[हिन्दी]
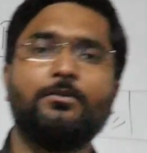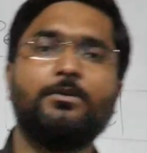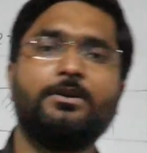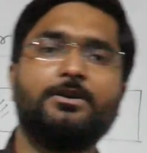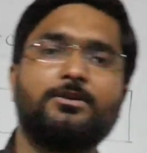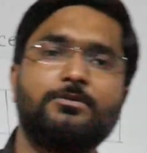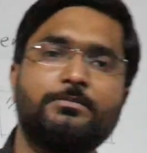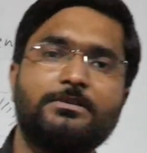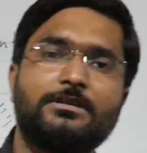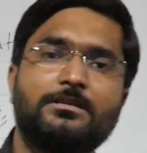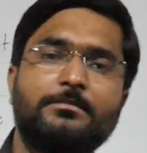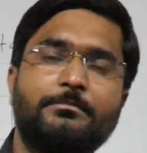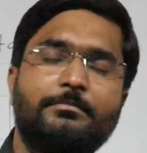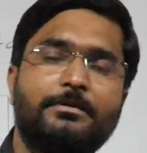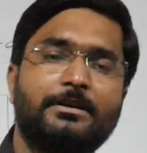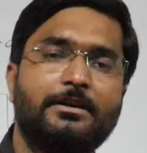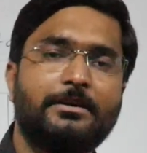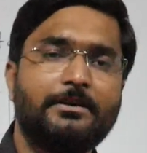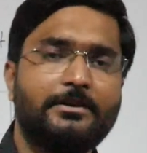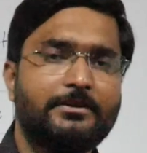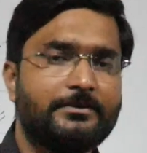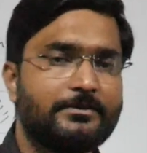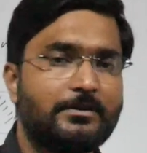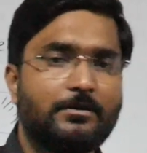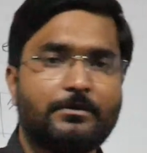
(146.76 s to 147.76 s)
गोइंग टू बी
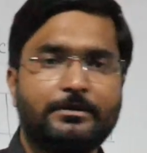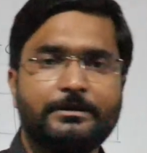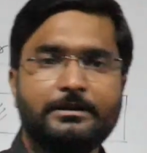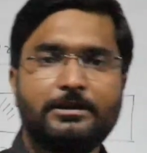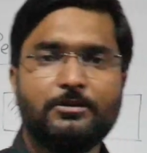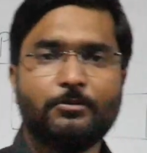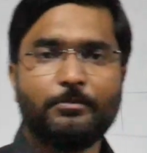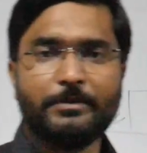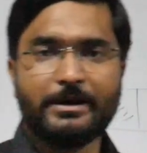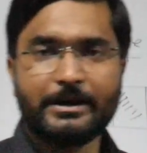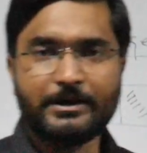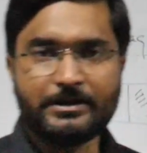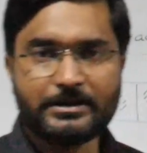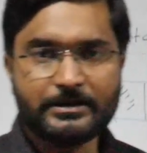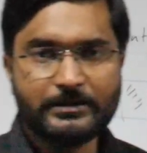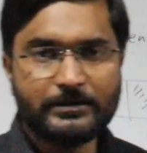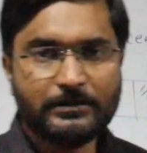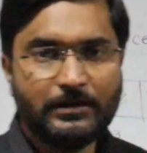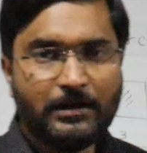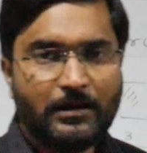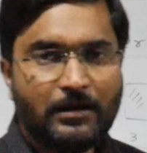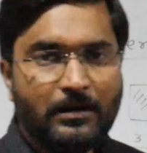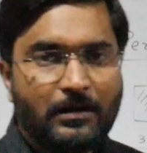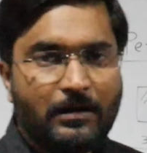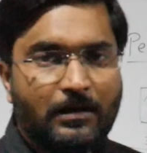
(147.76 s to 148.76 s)
कंपेयर्ड इज आवर नोमिनेटर
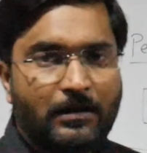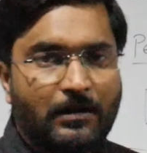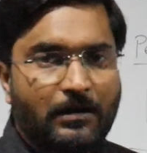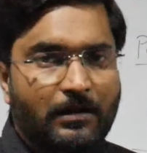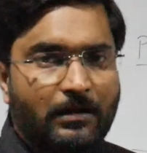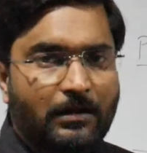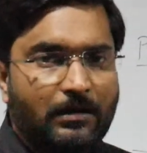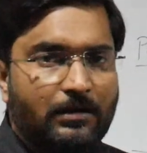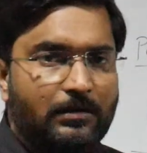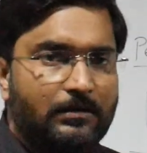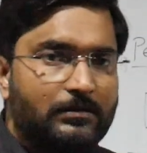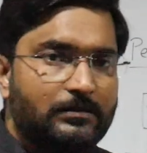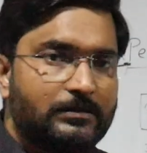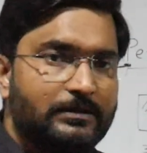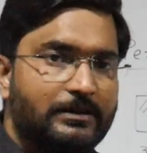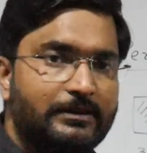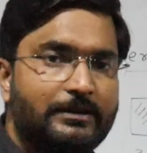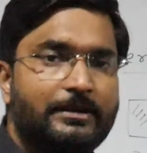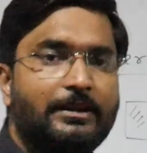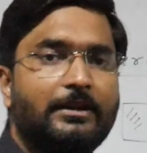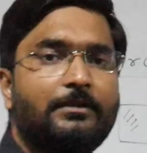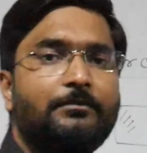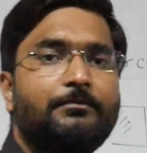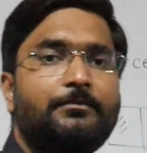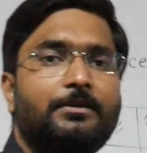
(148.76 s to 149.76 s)
और द
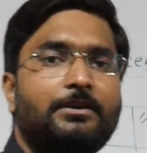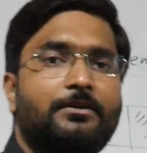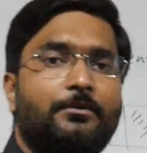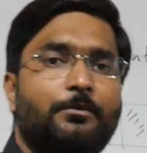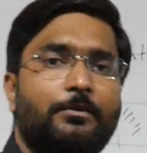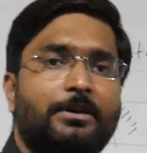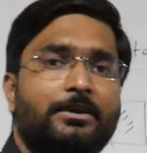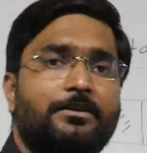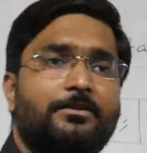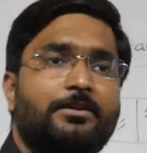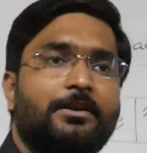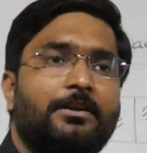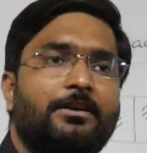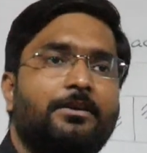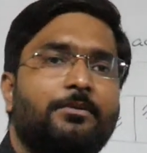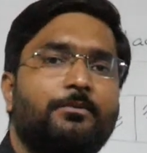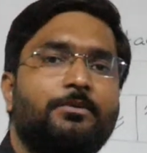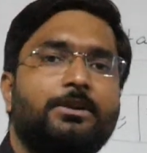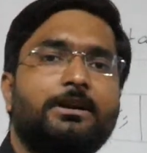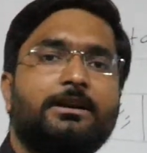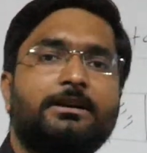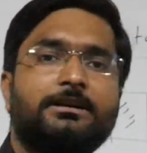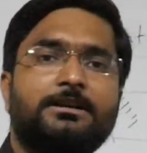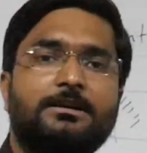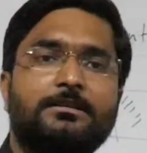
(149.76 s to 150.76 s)
थिंग विथ विच
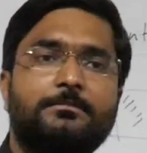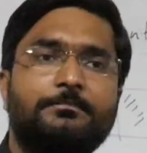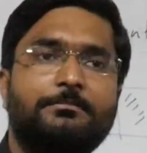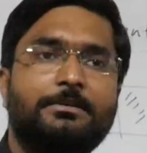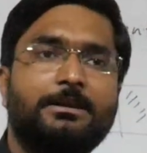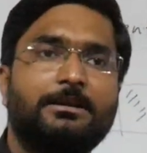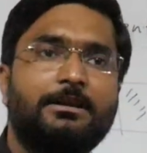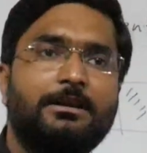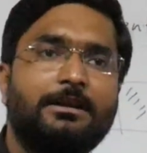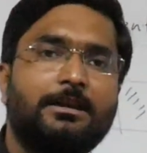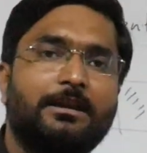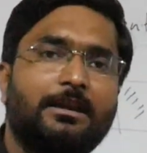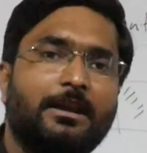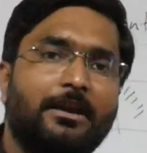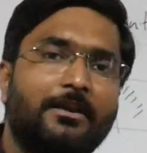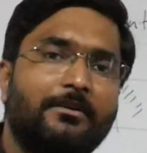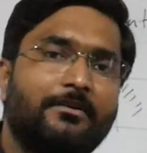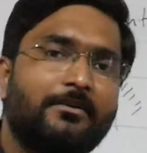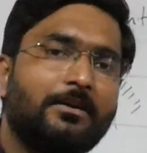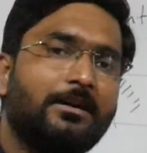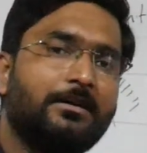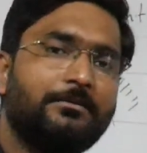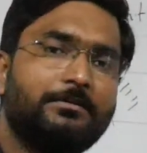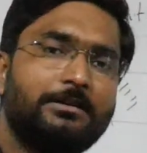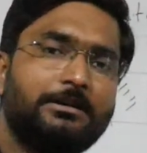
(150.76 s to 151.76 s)
वी आर कंपेयरिंग
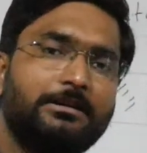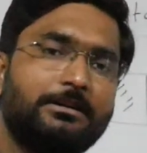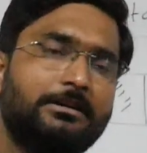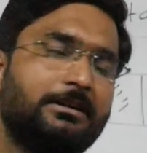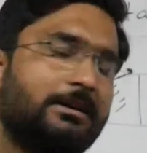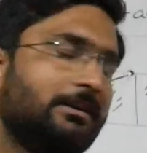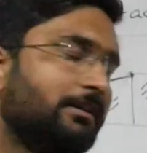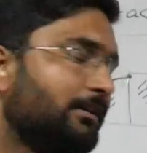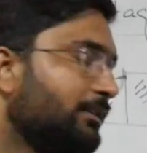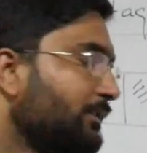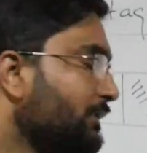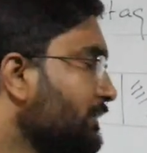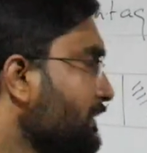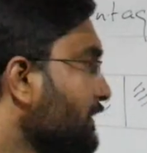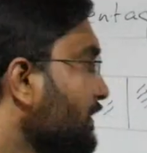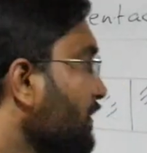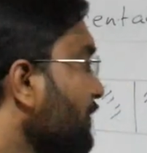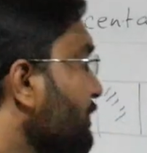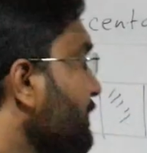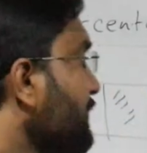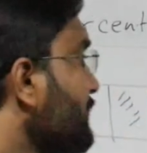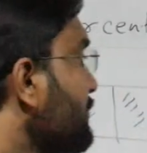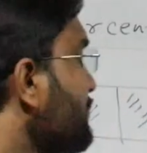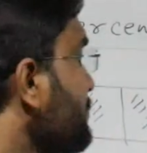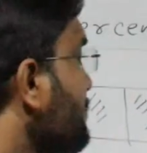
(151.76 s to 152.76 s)
इज आवर
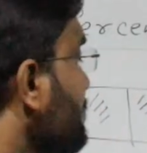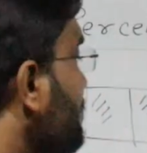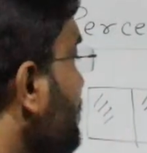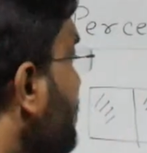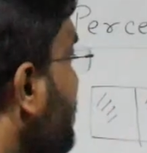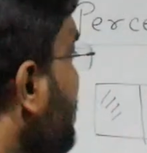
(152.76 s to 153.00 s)
डिनोमिनेटर